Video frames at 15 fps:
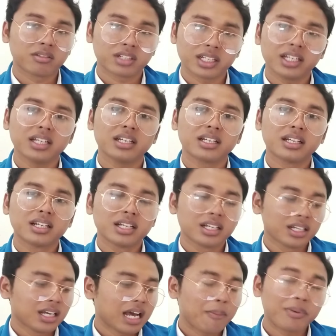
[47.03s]
Oke,
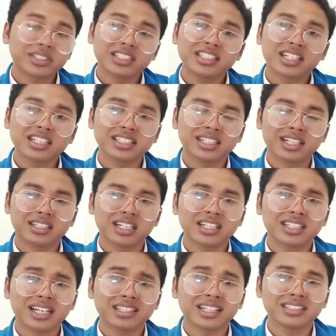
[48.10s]
apa saja
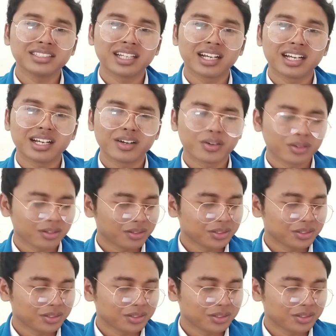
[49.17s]
kegiatannya?